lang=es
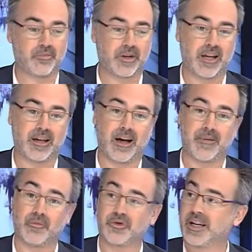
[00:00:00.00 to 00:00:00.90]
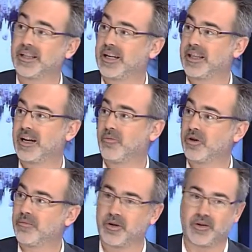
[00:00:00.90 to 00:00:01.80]
porque habrá mucha gente que diga,
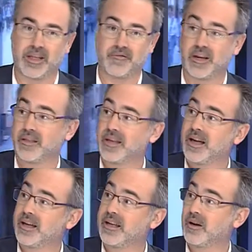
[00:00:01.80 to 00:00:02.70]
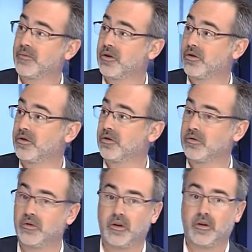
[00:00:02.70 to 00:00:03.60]
bueno, pero ¿qué diferencia hay a lo mejor con,